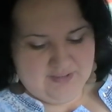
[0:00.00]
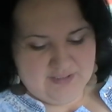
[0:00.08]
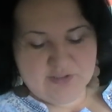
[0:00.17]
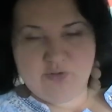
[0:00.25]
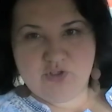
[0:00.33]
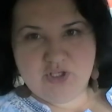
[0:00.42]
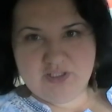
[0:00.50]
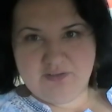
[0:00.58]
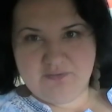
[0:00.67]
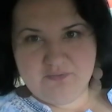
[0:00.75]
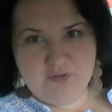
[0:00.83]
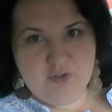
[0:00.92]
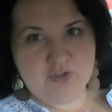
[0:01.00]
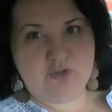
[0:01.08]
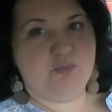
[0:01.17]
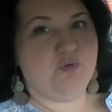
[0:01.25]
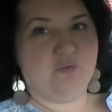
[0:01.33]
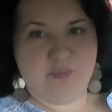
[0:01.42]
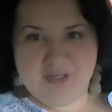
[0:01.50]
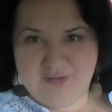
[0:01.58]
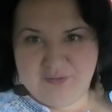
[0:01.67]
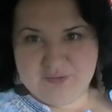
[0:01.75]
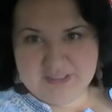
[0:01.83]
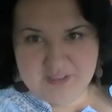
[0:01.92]
исключение из любого
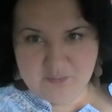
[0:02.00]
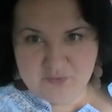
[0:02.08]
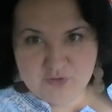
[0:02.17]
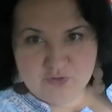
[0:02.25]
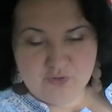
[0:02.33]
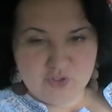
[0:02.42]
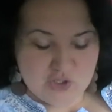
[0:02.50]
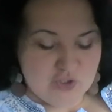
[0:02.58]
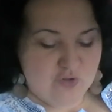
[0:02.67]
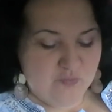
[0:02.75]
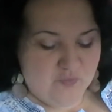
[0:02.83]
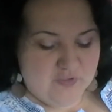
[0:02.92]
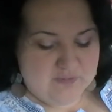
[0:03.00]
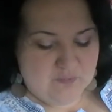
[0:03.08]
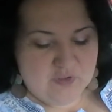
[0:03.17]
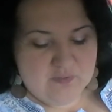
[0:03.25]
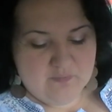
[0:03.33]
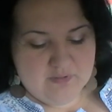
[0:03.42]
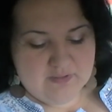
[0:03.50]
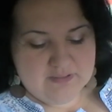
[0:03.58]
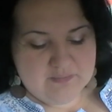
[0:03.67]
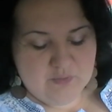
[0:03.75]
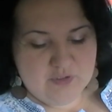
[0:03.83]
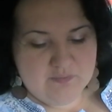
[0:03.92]
правила всегда будет исключение, но мы рассмотрим,
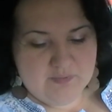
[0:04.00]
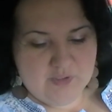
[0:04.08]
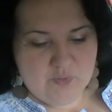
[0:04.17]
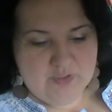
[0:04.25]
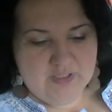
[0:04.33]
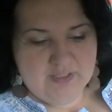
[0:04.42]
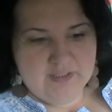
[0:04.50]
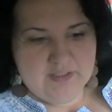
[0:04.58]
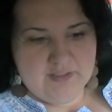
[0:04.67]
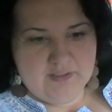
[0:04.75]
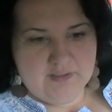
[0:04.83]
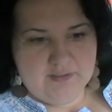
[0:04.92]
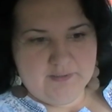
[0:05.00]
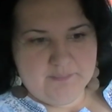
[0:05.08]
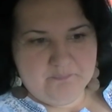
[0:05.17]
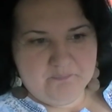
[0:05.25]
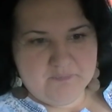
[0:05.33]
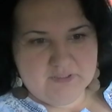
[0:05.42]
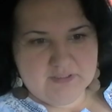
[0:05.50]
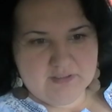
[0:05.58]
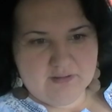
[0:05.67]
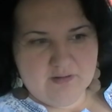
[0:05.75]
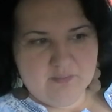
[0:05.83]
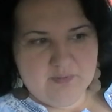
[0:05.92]
рассмотрим такой э,
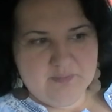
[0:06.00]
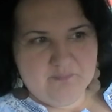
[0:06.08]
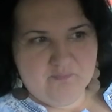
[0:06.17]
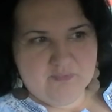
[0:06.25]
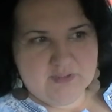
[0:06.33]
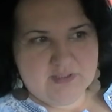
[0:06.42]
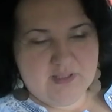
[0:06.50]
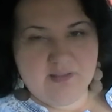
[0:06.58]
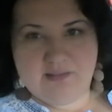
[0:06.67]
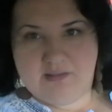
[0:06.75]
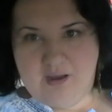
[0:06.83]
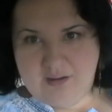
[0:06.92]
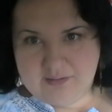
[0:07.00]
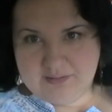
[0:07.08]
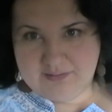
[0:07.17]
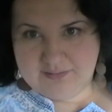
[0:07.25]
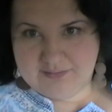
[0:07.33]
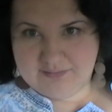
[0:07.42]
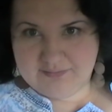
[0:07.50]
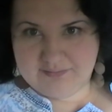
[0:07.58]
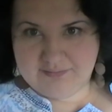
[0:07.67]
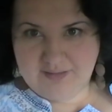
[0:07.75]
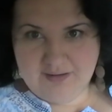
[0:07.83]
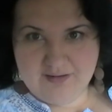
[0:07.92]
как бы стандарт,
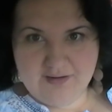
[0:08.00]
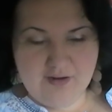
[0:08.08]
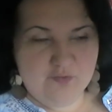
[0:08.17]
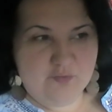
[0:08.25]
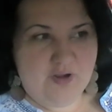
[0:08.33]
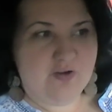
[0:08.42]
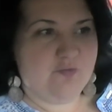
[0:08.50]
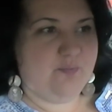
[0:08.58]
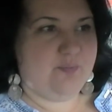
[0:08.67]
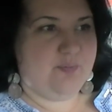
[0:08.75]
да, как, как,